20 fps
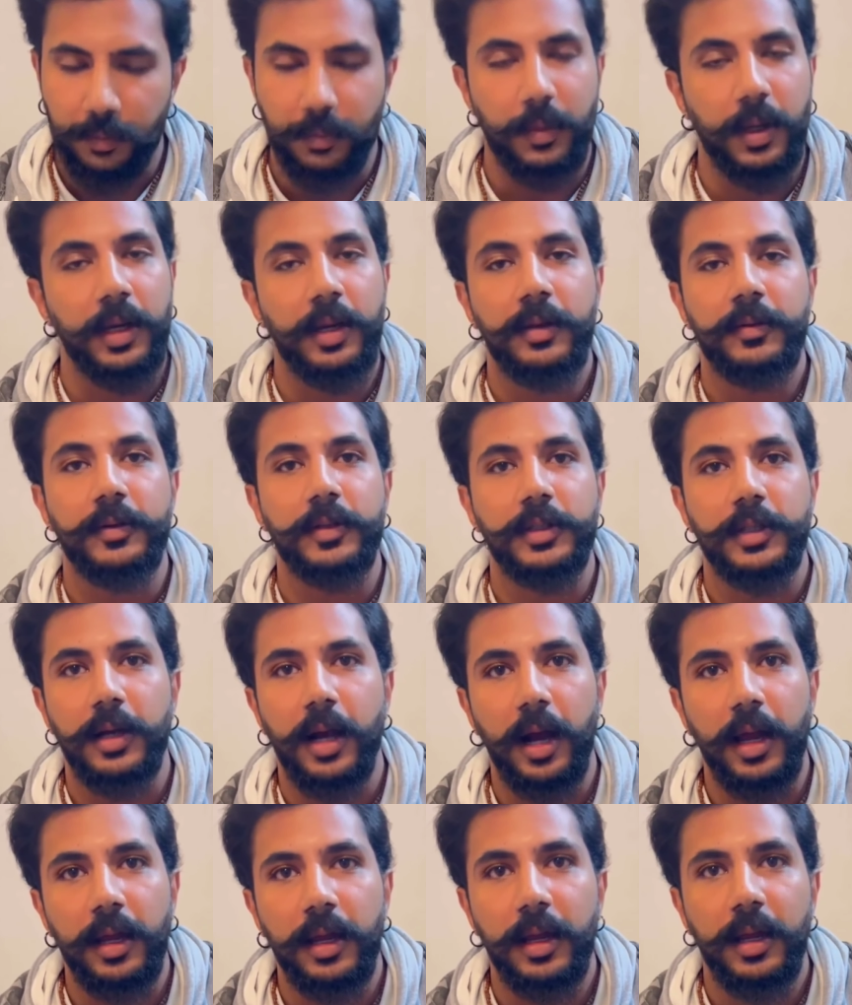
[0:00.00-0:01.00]
मैंने फिश
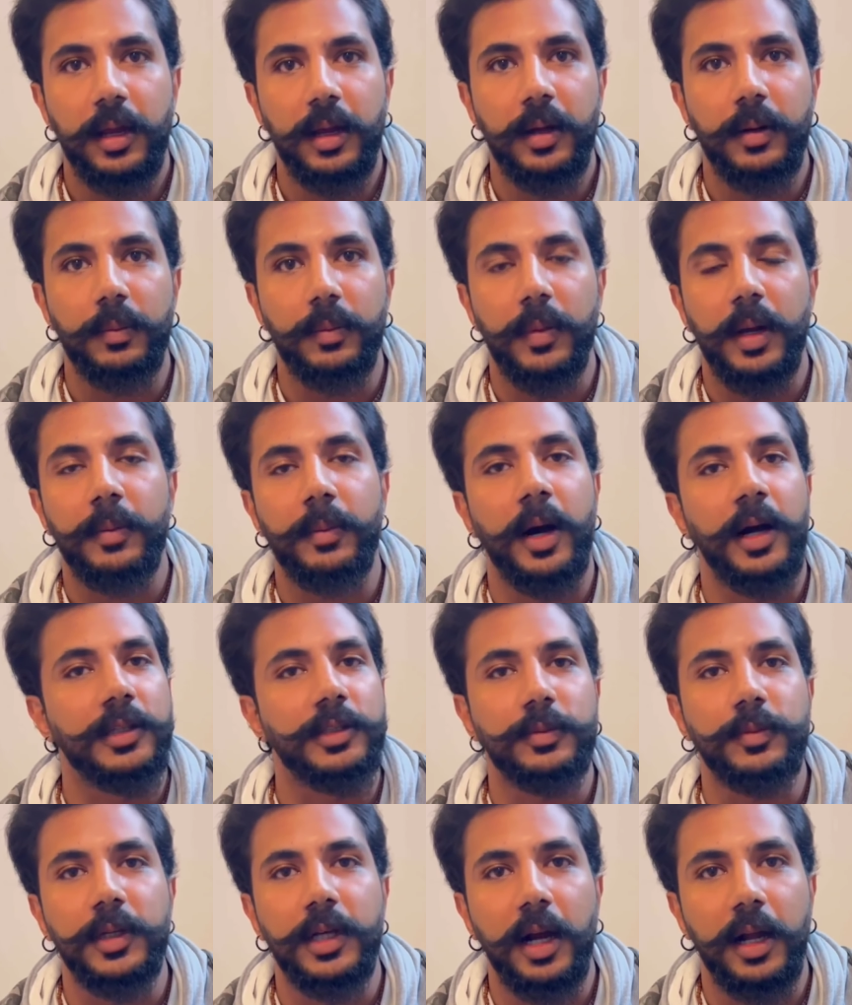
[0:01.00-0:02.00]
खाई मैं मांस
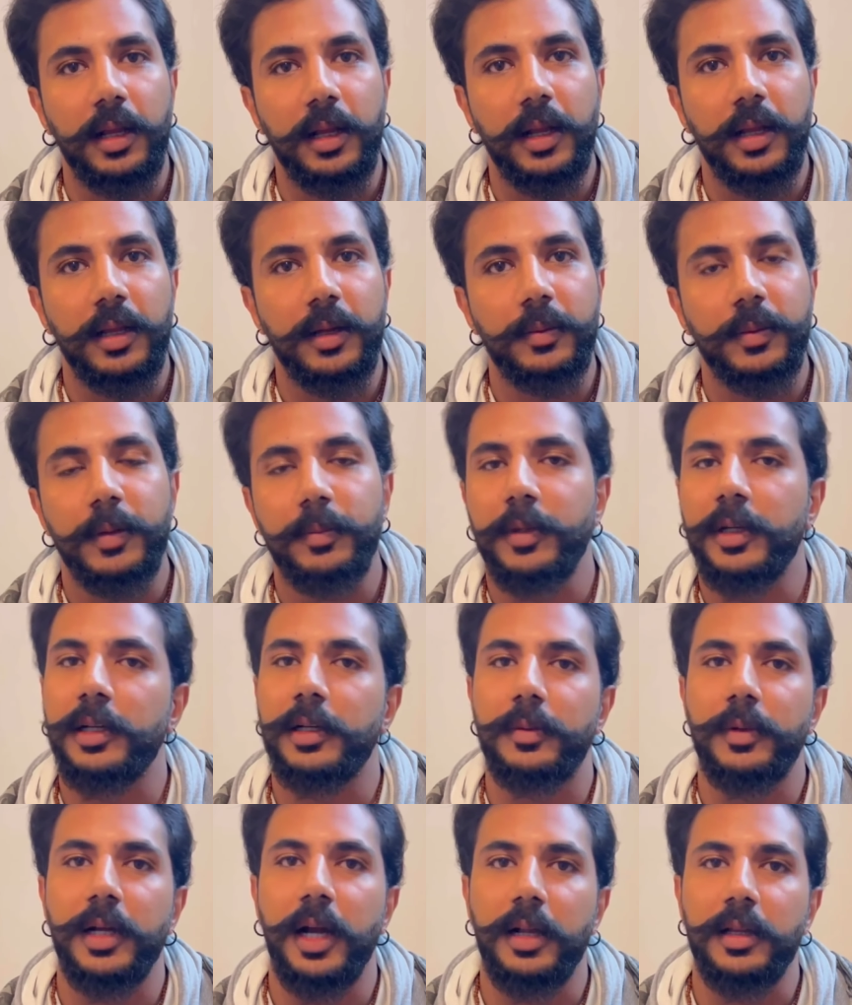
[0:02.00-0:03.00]
भी खाता था मैं मीट
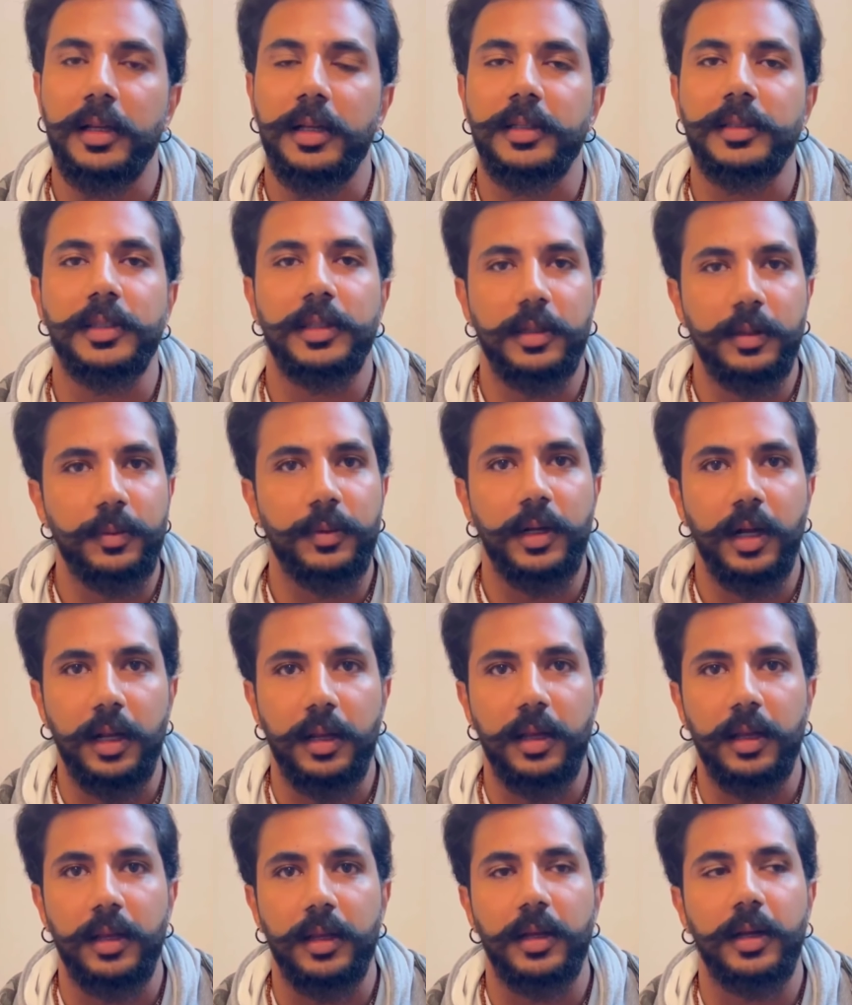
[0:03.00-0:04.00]
भी खाता था चिकन भी
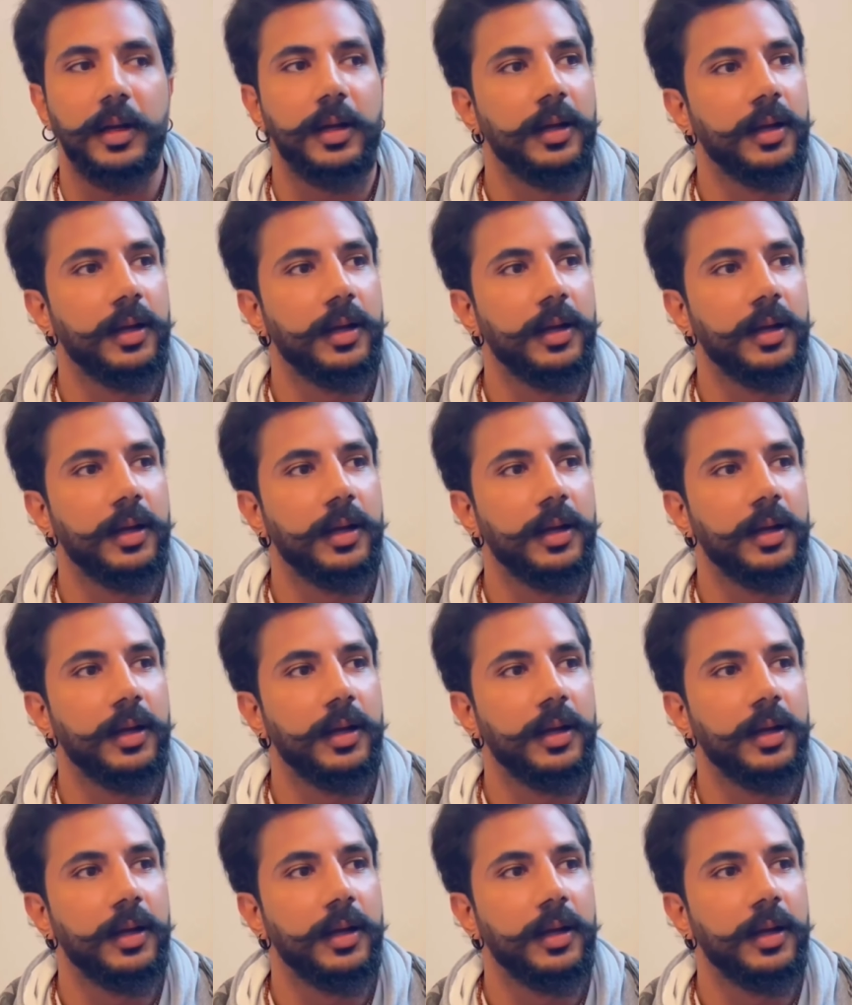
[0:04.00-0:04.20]
खाता था